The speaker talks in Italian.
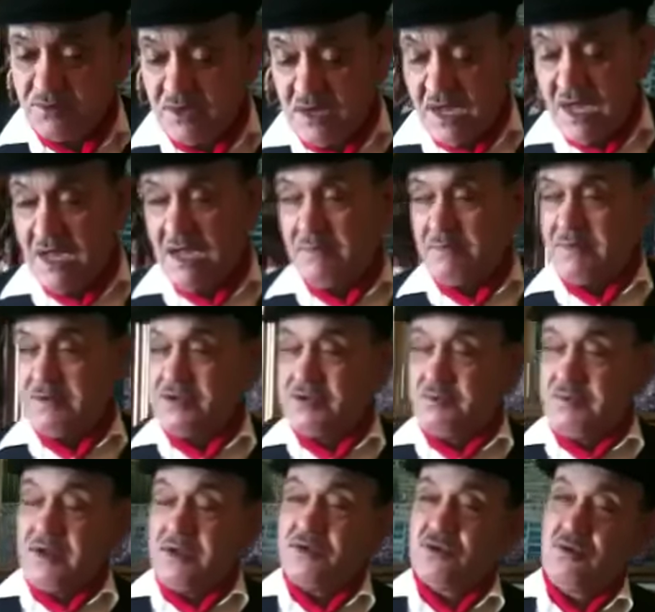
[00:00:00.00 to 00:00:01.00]
qua
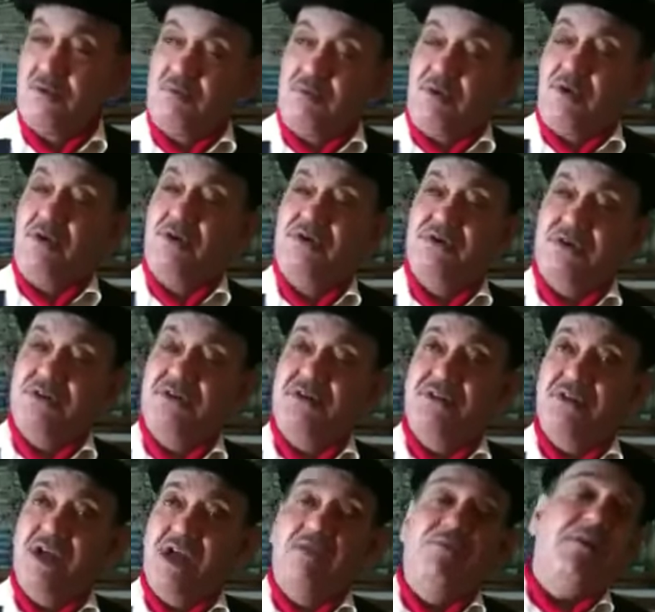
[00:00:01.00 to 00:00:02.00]
ci pensa un po', ci
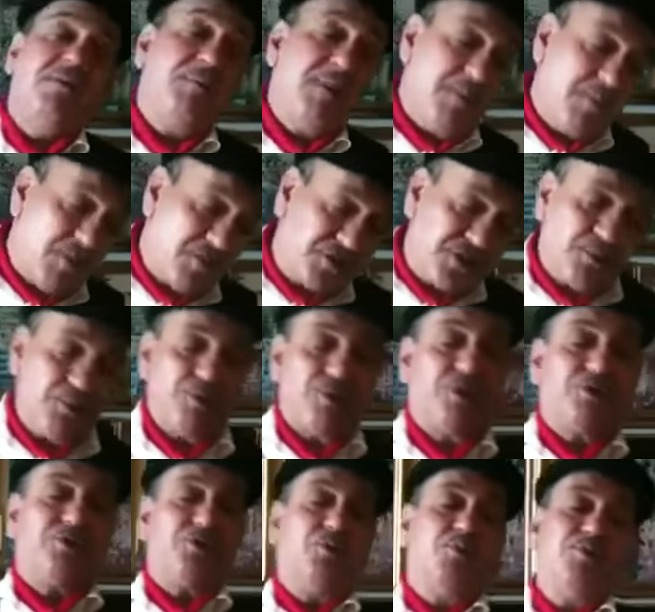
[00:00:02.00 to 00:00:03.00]
dice, e eh vabbè, porta pure
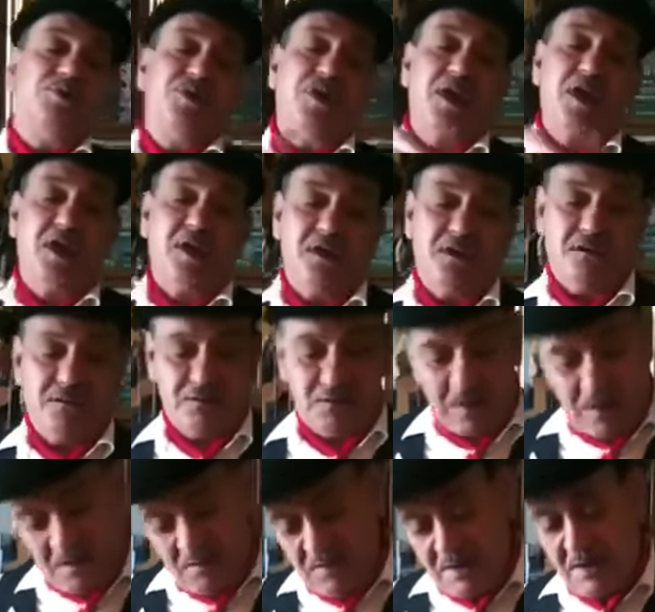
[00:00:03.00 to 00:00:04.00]
a tua moglie,
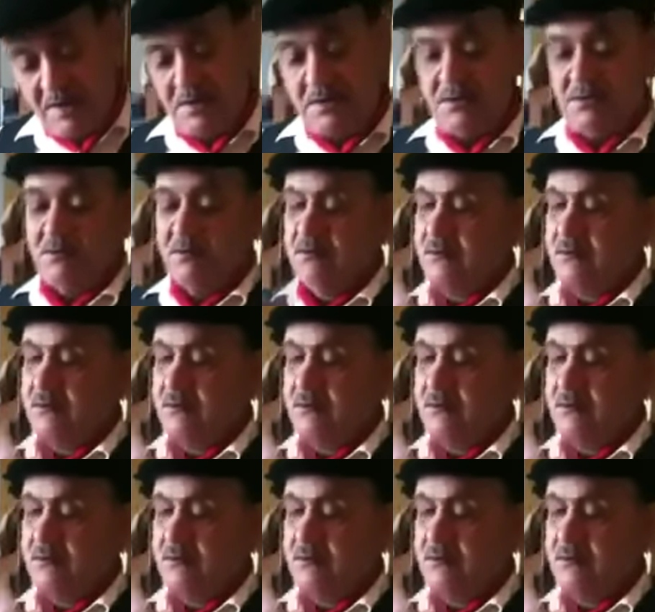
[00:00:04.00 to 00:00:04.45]
avanti.